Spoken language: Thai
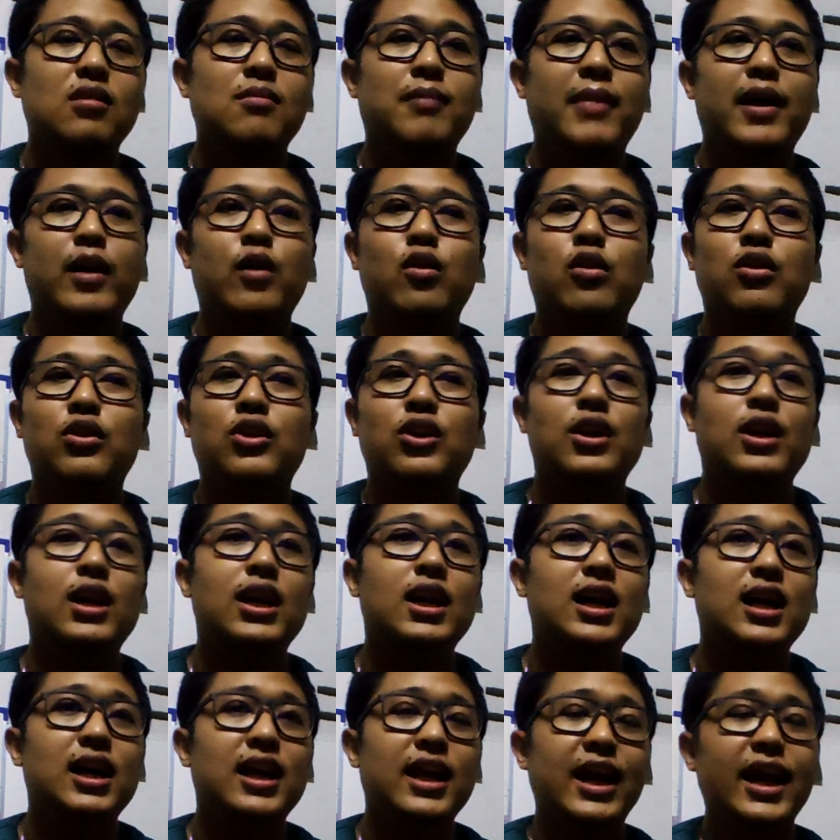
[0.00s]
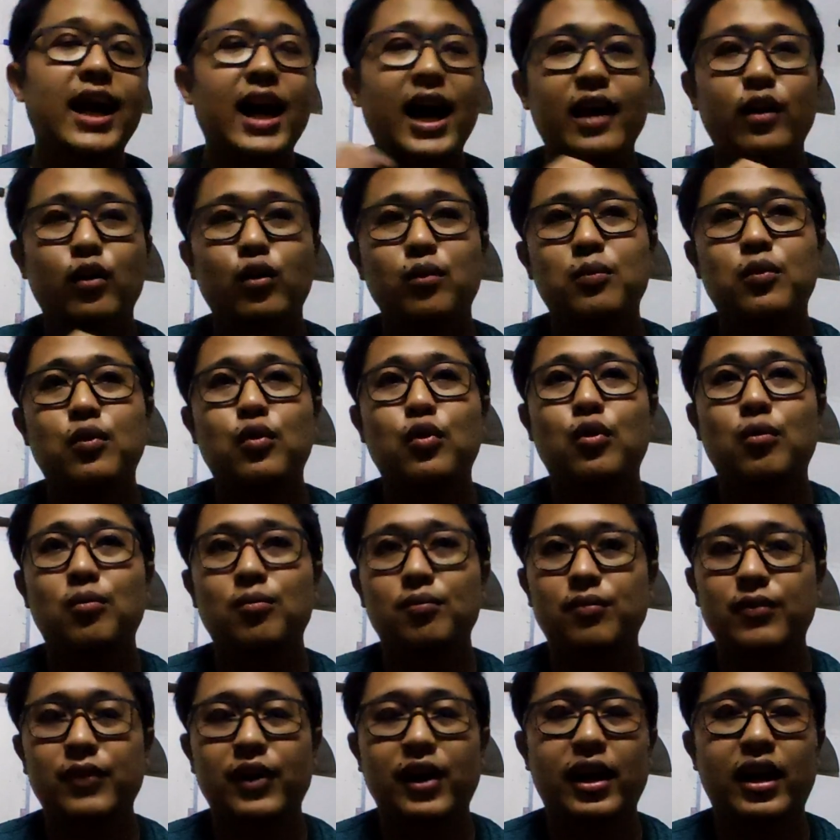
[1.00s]
ไมโครโทรเลอร์ในการควบคุม
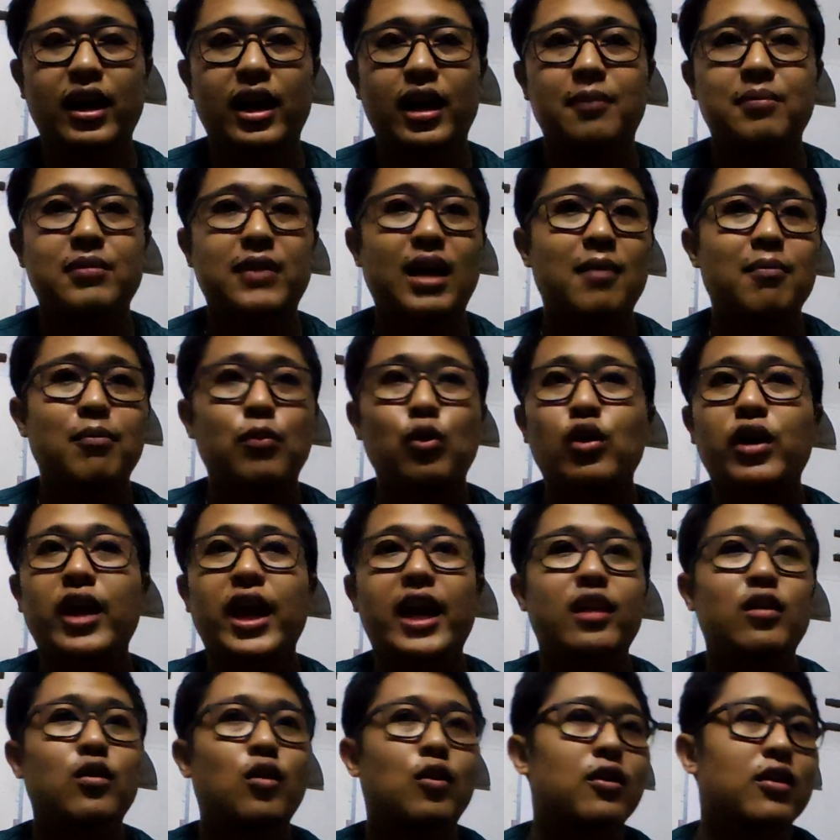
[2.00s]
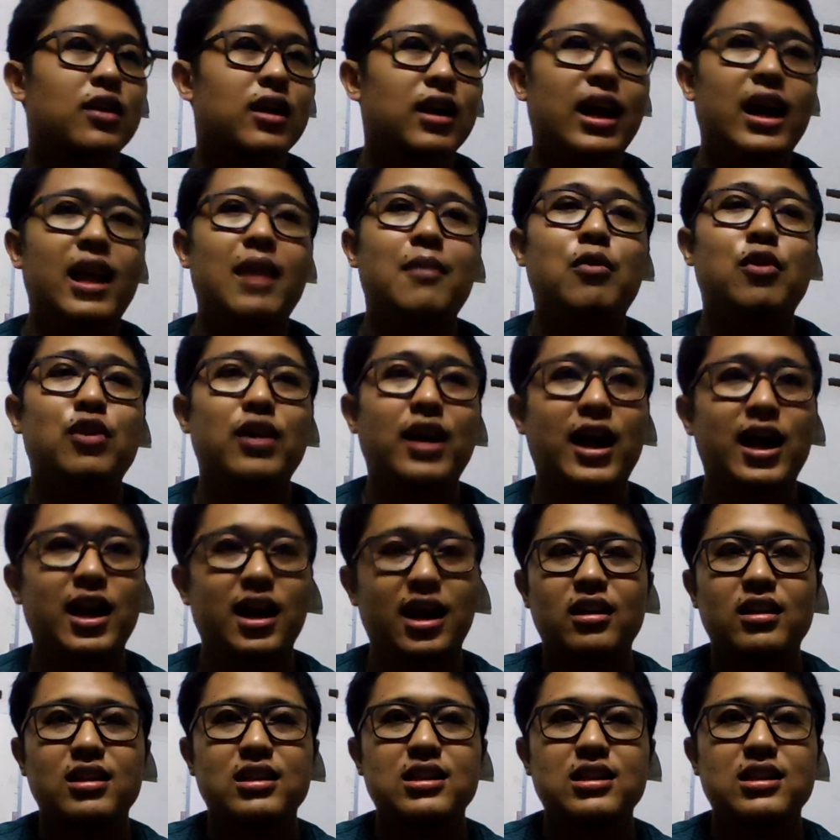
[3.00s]
นะครับทำพวกแขนคนอะไรพวกนั้น